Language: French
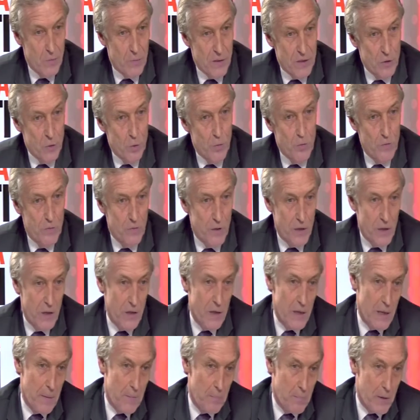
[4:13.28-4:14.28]
pas
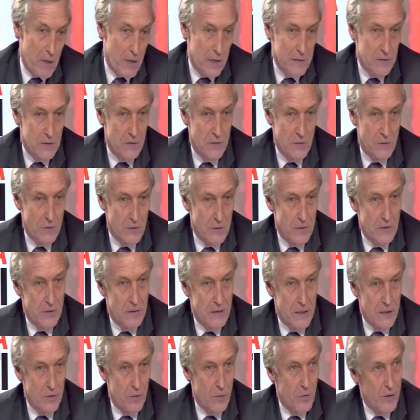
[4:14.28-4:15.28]
trouvé la place qu'ils
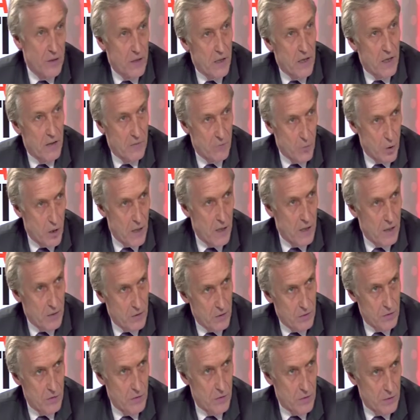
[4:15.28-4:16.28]
s'attendaient à
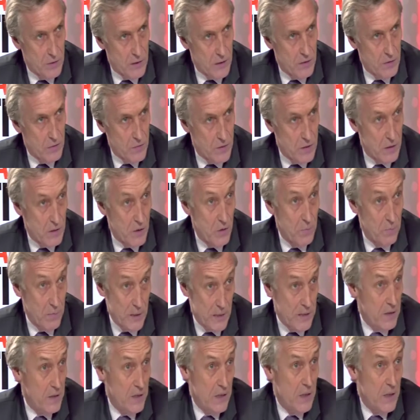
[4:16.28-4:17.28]
avoir dans le cadre de cette
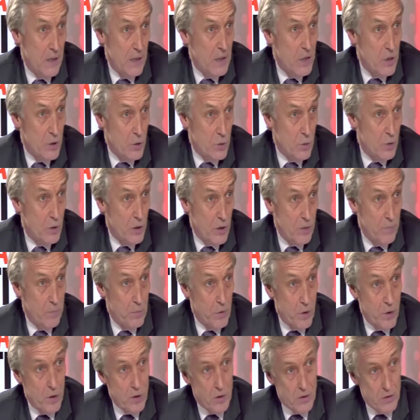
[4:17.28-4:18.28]
campagne. Je le
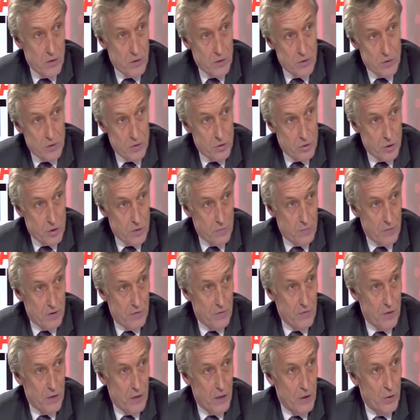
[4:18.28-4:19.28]
déplore, euh, j'aurais
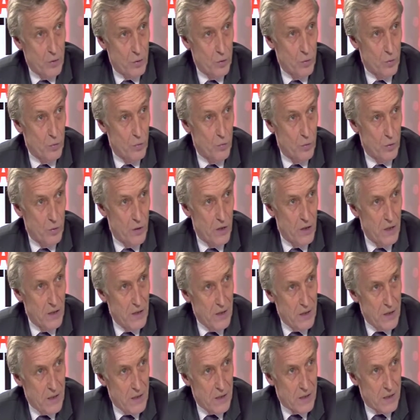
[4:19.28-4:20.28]
préféré que tout le monde
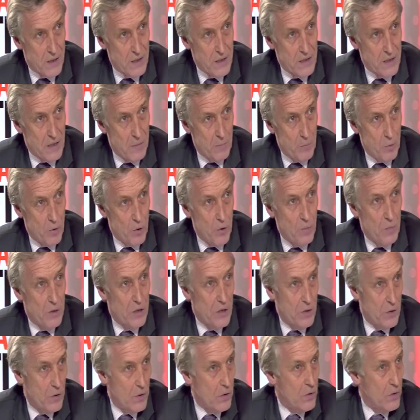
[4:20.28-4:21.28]
reste à bord.
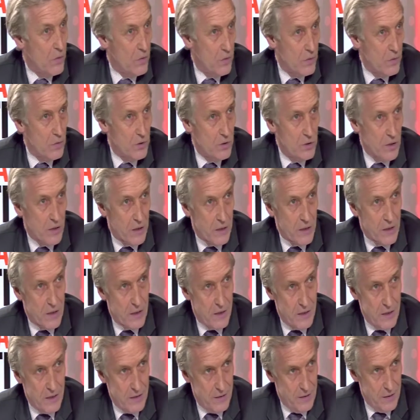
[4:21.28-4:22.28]
Maintenant, euh,
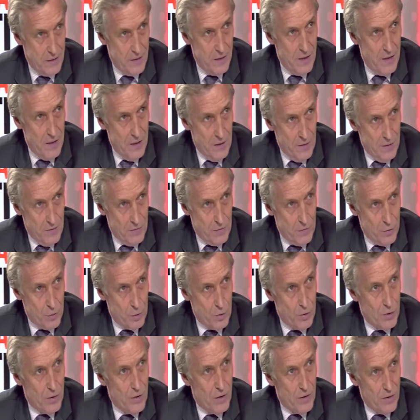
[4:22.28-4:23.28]
chacun
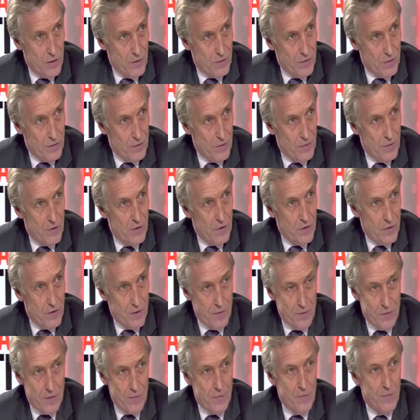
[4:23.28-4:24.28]
vogue euh,
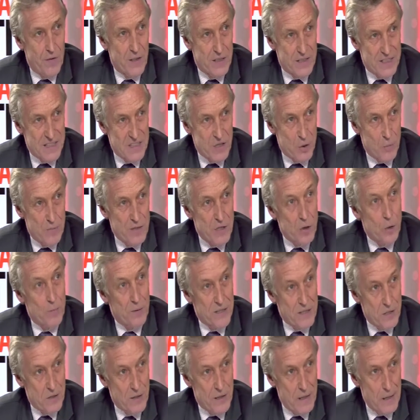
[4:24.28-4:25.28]
devant, vers ses ambitions
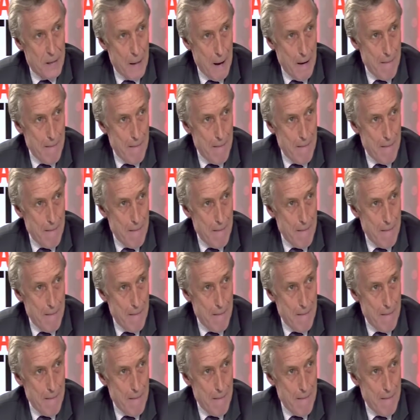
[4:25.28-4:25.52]
personnelles.